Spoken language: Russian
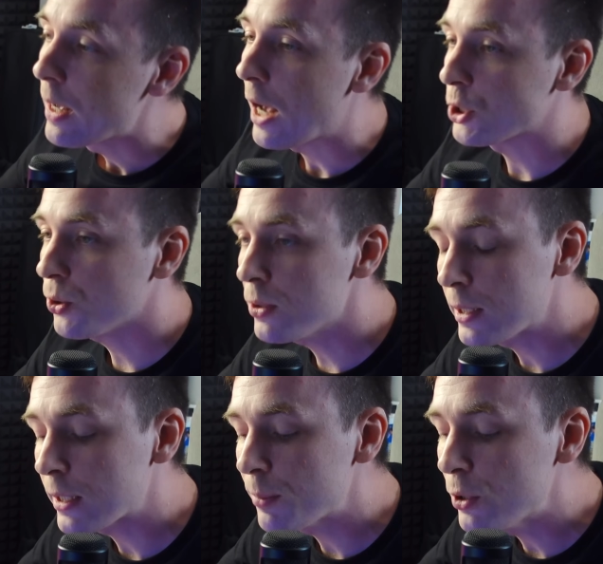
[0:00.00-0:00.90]
А что,
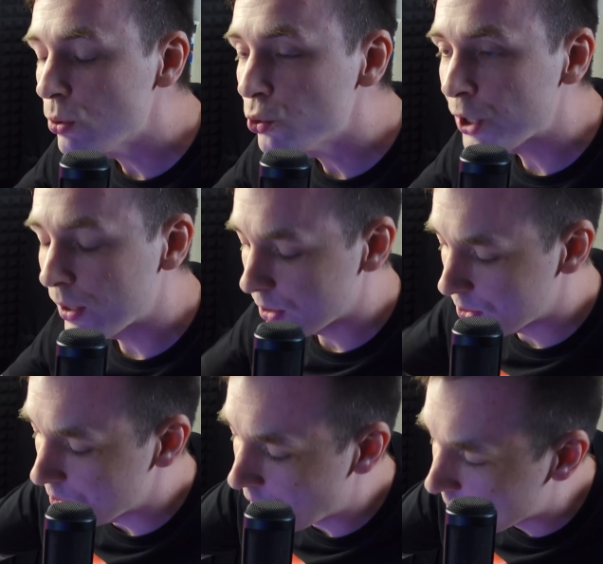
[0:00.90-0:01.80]
если нам не нужна вот
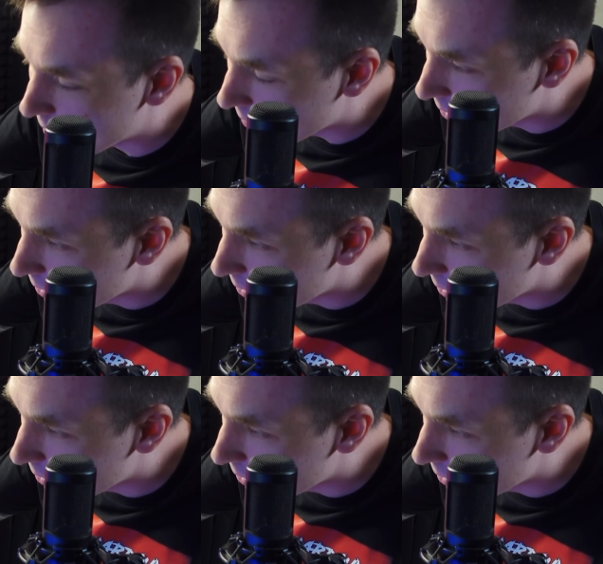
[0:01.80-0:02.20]
эта динамика?